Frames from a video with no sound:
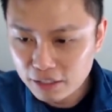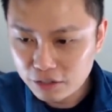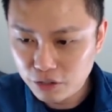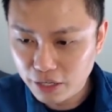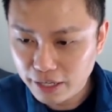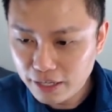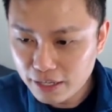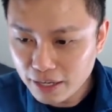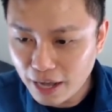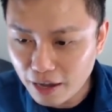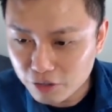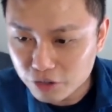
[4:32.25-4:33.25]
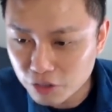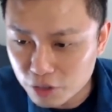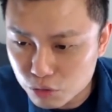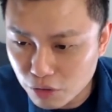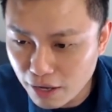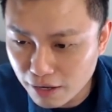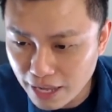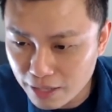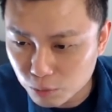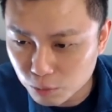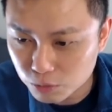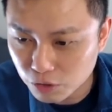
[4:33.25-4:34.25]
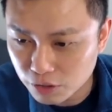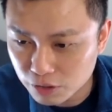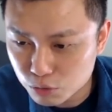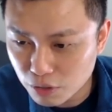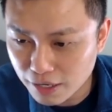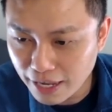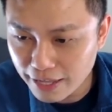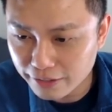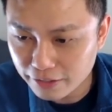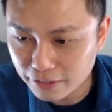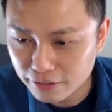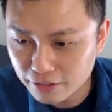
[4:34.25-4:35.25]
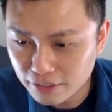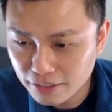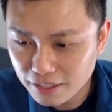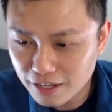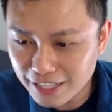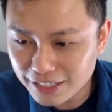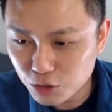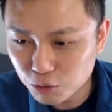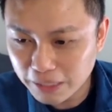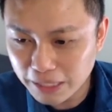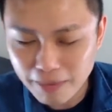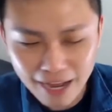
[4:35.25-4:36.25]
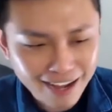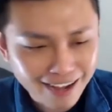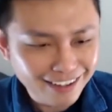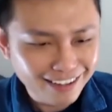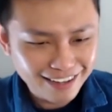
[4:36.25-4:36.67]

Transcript: 对，好。有人说要看五，有人说要看二，要看第五名吗？